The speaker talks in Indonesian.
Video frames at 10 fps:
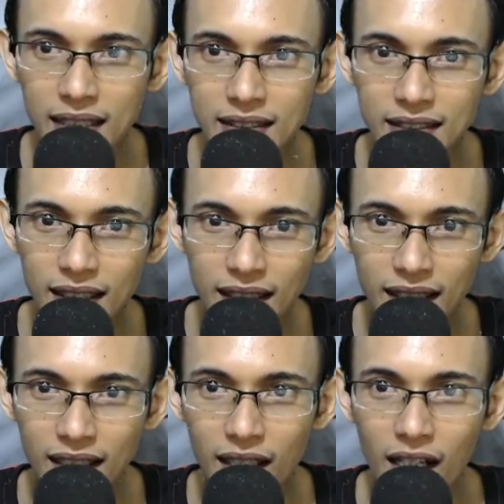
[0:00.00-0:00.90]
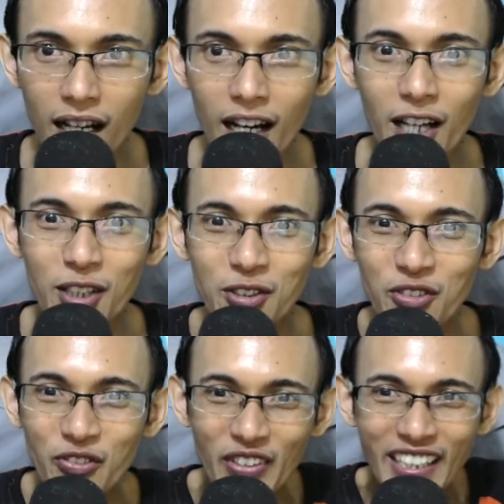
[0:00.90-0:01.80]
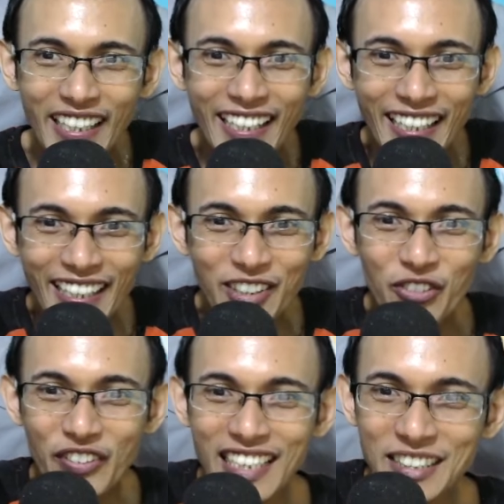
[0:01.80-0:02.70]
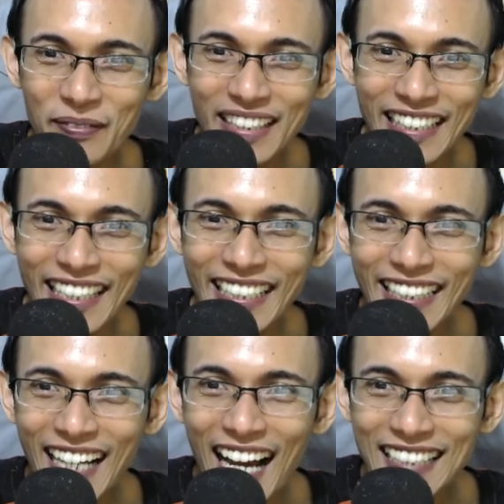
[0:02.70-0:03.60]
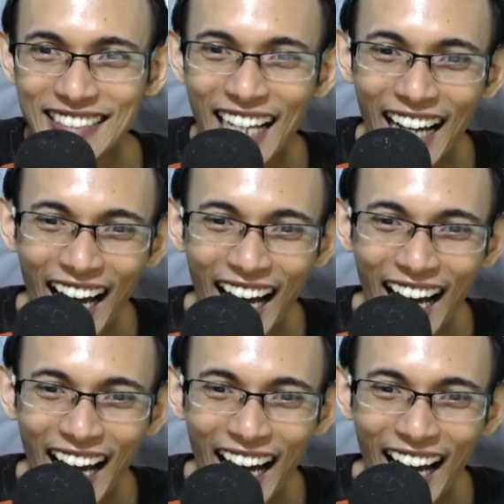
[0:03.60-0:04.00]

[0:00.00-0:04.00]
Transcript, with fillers: set Luffy Luffy-nya seperti ini guys